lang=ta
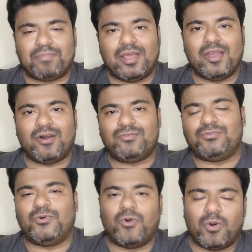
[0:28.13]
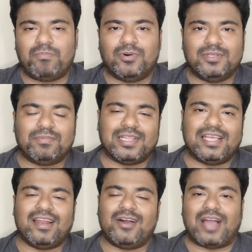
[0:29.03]
பிளே ஆஃப் ஹோப் வந்து
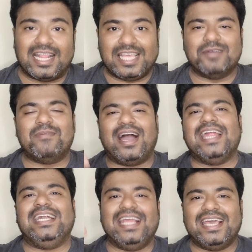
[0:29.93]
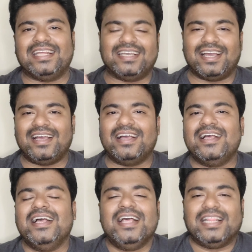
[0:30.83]
பார்த்தீங்கன்னா ஆயிட்டே இருக்குங்க
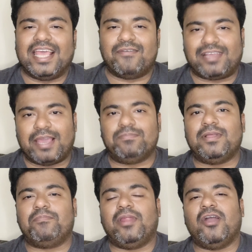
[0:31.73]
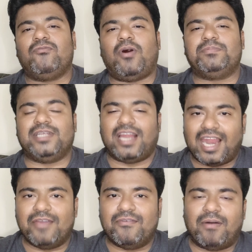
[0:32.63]
தே ஹவ் கெப் த பிளே ஆஃப் ஆப்ஷன்
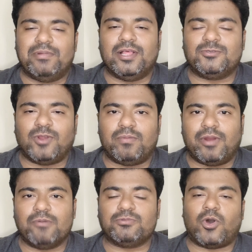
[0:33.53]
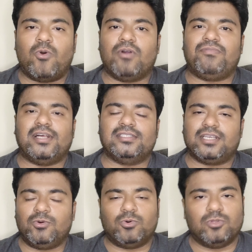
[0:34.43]
அலைவ் அப்படிதான் சொல்ல முடியும் ஸோ அவங்க
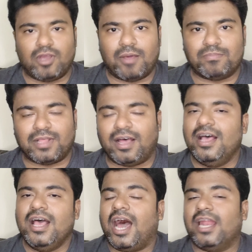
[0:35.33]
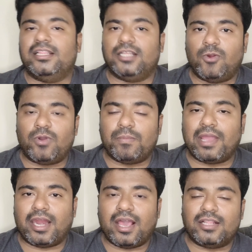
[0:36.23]
ஃபேன்ஸுக்கு குதூகலம் தான் அதில் எந்த டவுட்டுமே
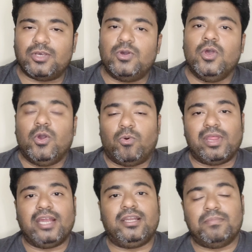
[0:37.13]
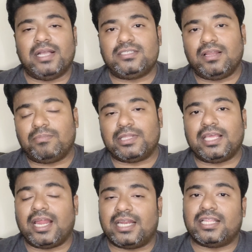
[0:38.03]
கிடையாது ஒரு எட்டு மேட்ச்சில்
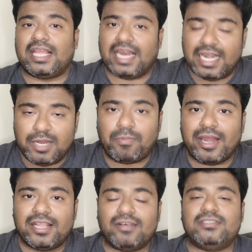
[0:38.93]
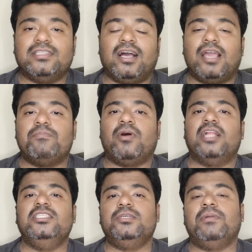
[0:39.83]
பார்த்தீங்கன்னா கிட்டத்தட்ட ரெண்டு பாயிண்ட் தான் வச்சுருந்தாங்க இப்போ
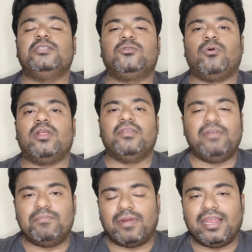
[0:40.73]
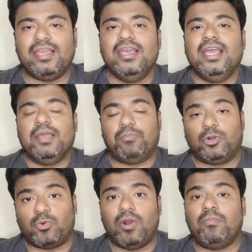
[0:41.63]
அஞ்சு மேட்ச் தொடர்ந்து வின் பண்ணி இப்போ
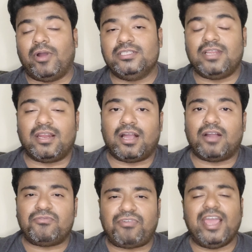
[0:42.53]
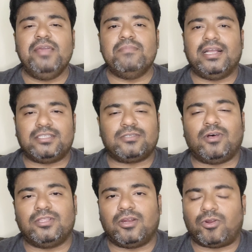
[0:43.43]
டுவெல் பாயிண்ட்ஸில் இருக்காங்க ஃபைவ் மேட்சஸ்
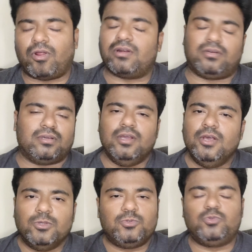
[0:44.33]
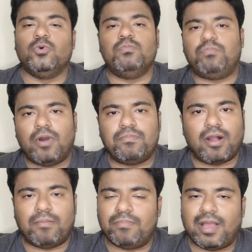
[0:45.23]
ஆன் த ட்ராட் சூப்பர்
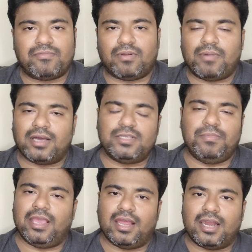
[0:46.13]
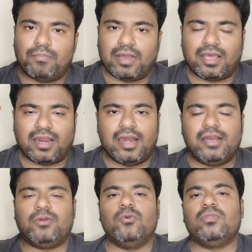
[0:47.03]
கம்பேக் ஃப்ரம் ஆர்சிபிங்க நம்ம
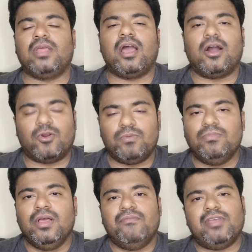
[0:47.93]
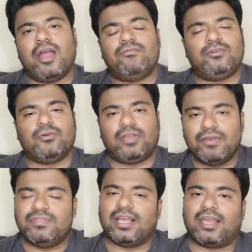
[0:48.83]
கிரெடிட் கொடுத்தே ஆகணும் வி டு
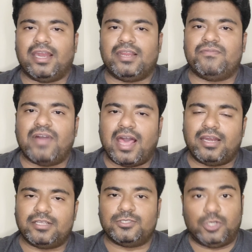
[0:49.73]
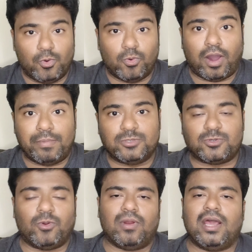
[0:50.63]
கிவ் த கிரெடிட் வேர் இட் இஸ் டியூ அப்படின்னு
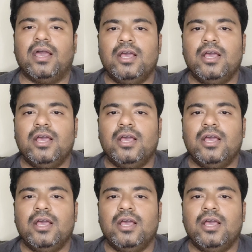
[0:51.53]
சொல்லுவோம்ல